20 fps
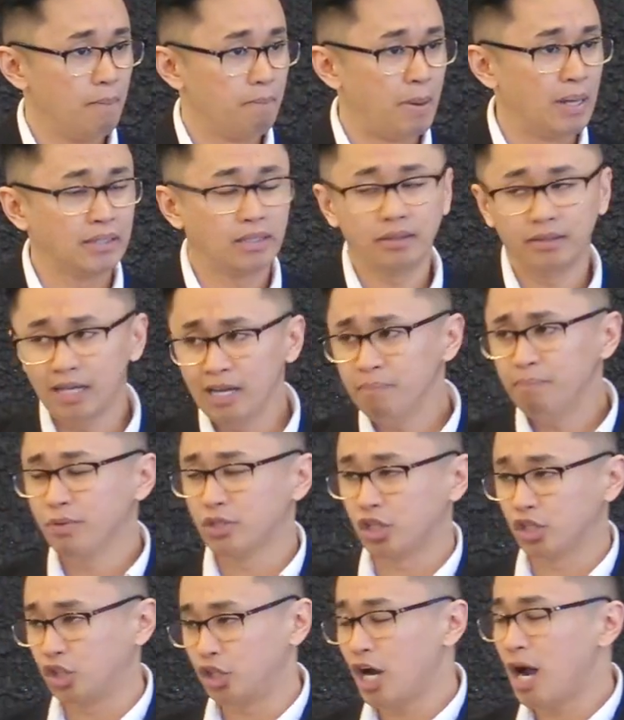Pagdating po
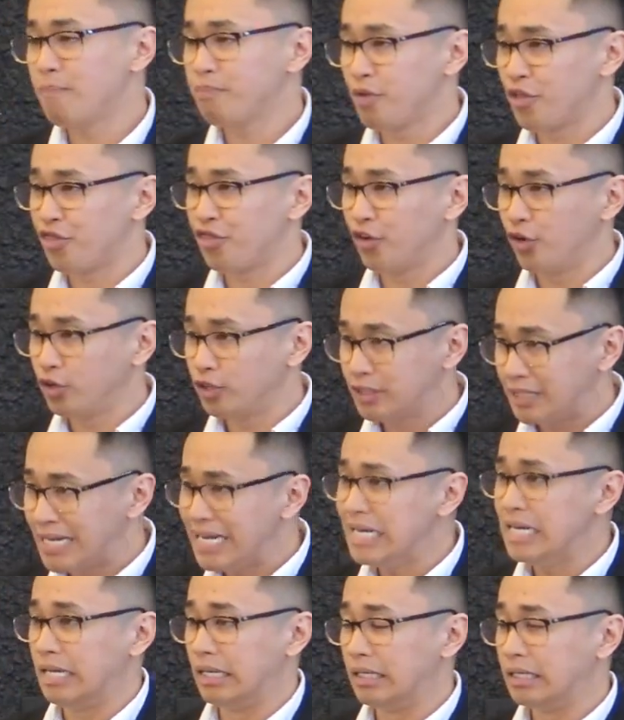sa chapter
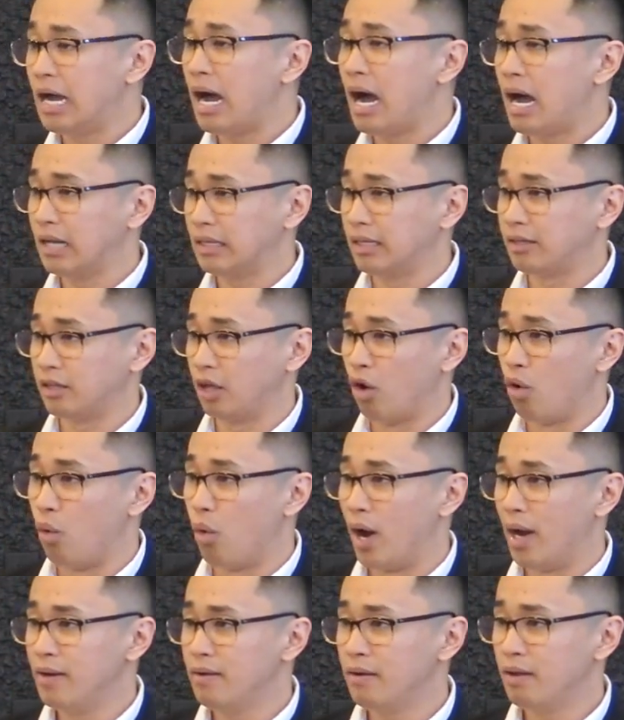13 ng Aklat ng
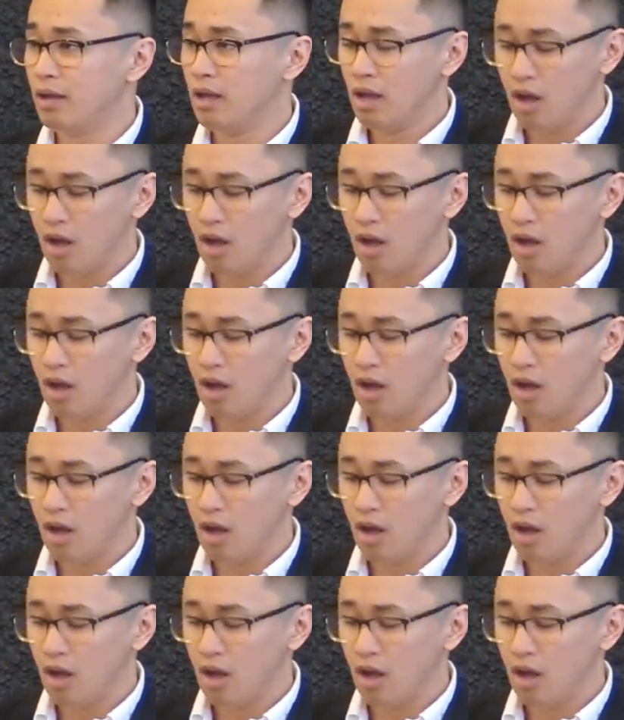Juan,